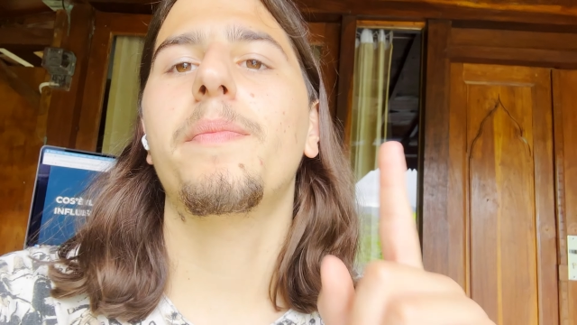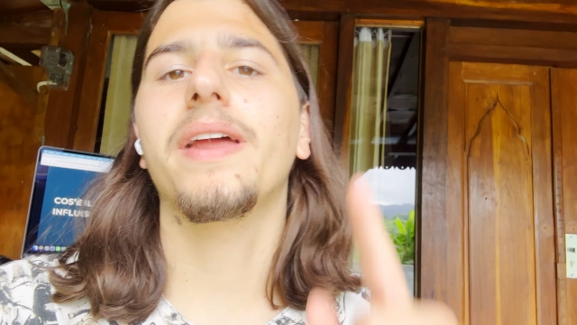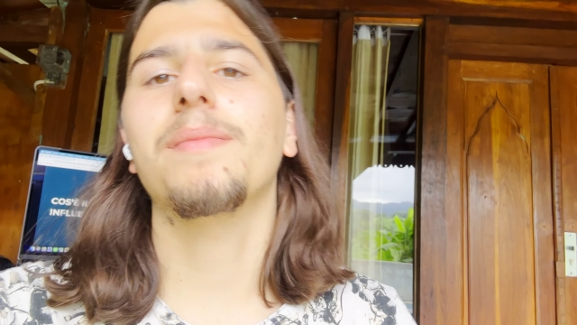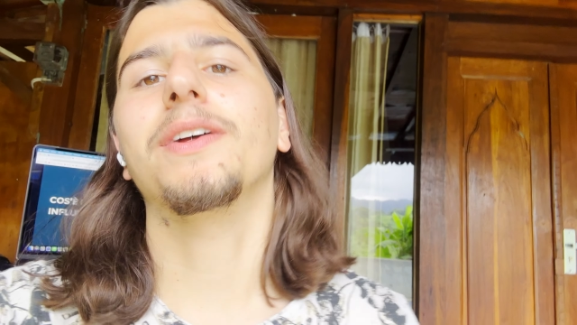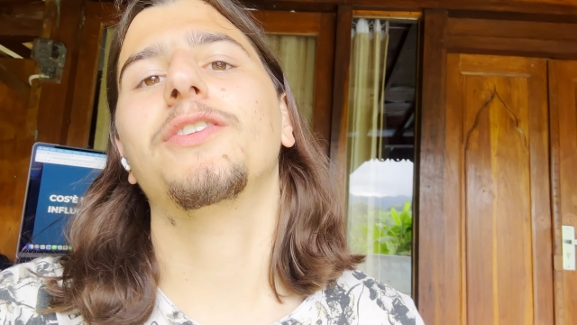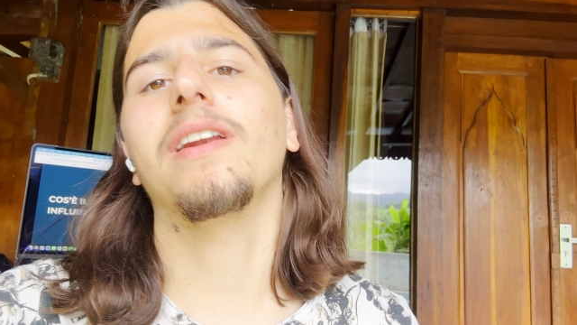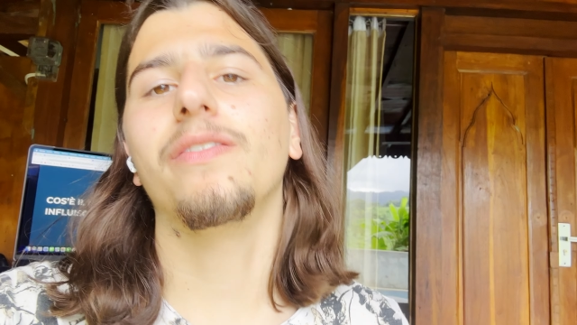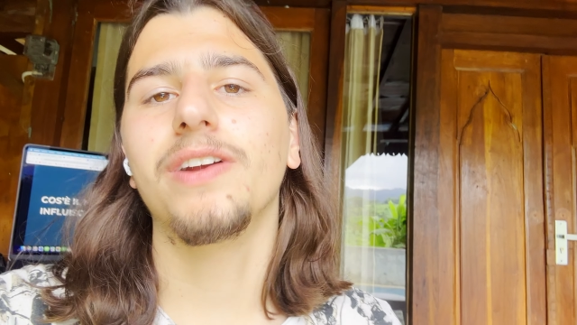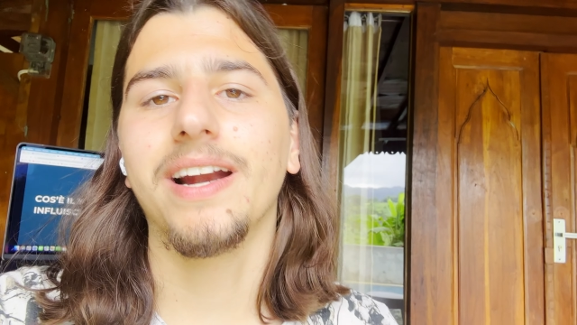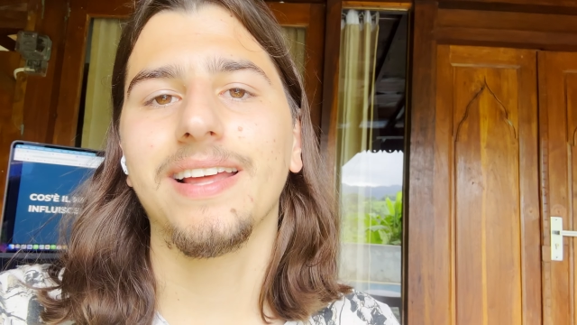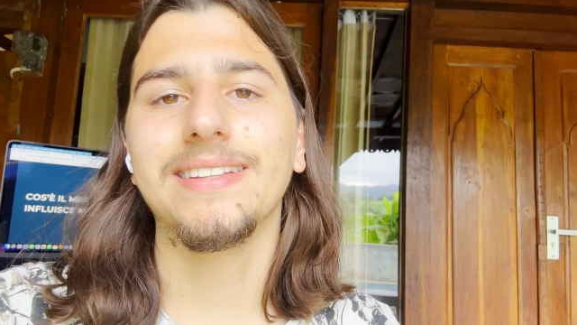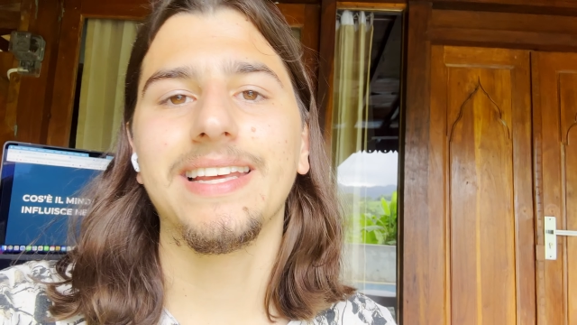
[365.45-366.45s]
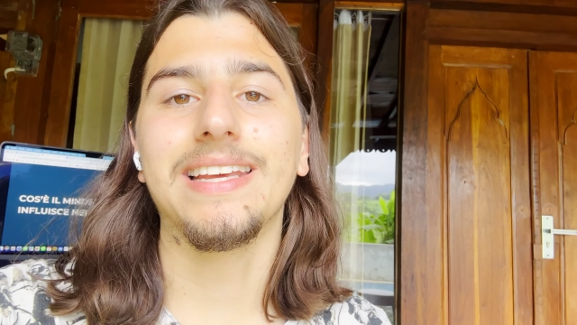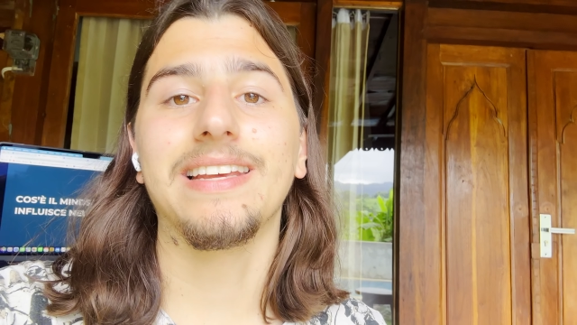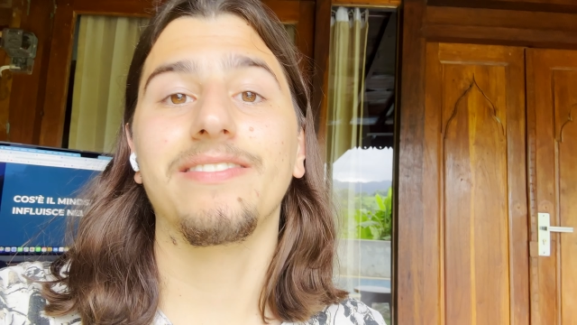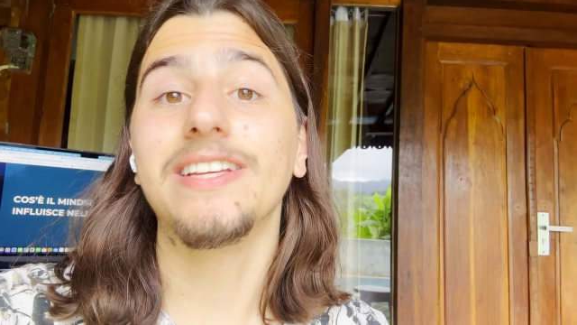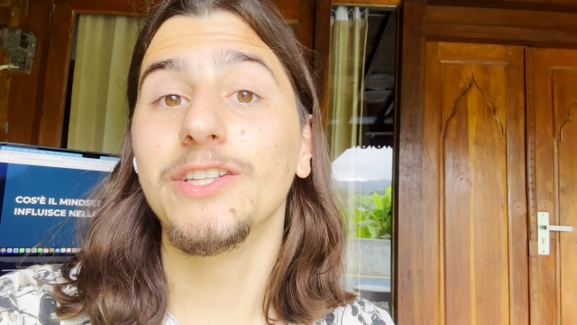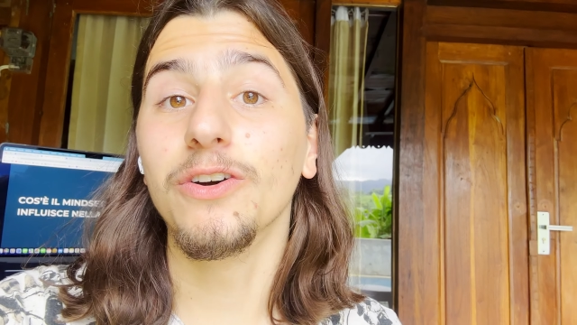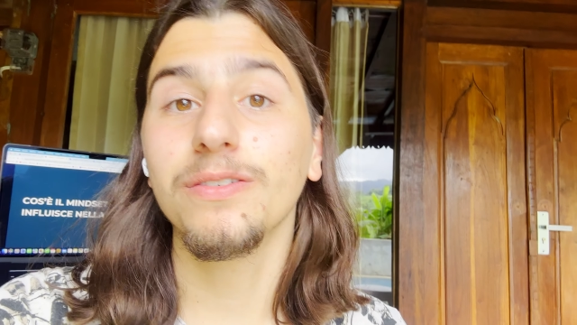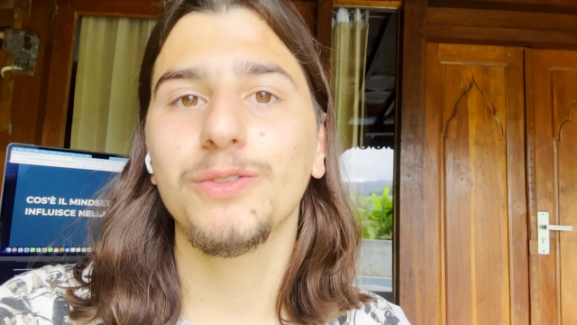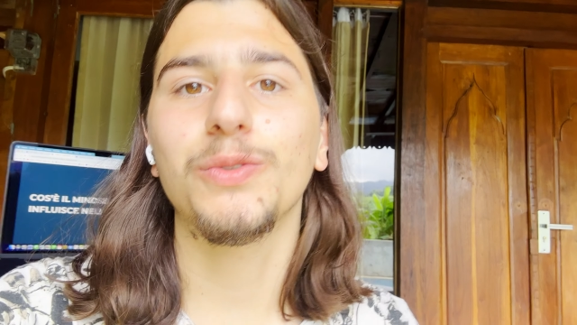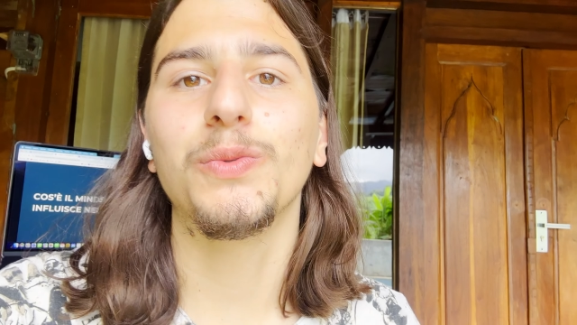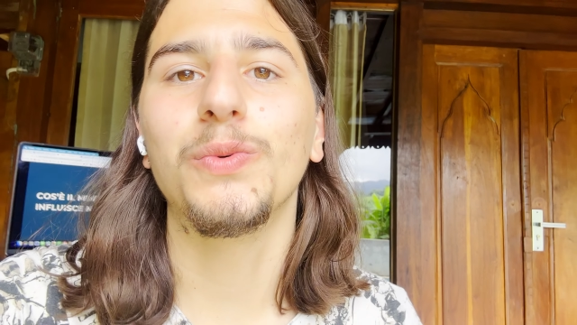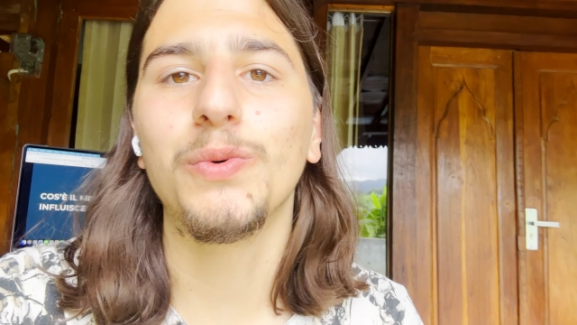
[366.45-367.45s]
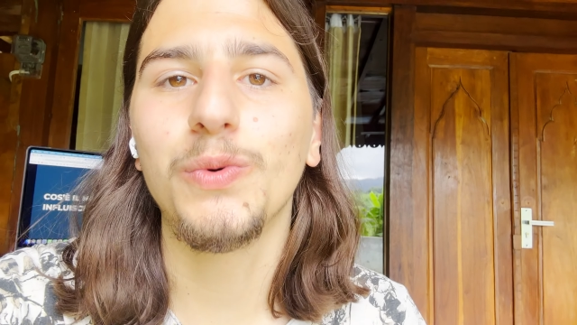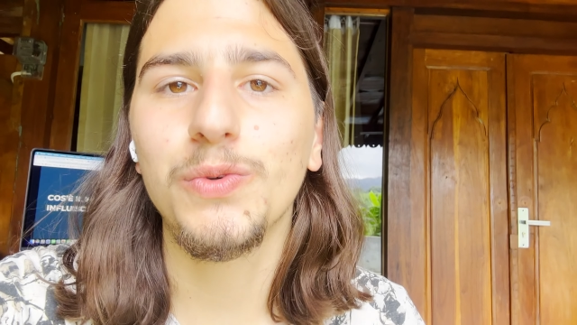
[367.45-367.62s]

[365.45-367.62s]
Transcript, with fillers: mi rimetto a lavorare a dei video su,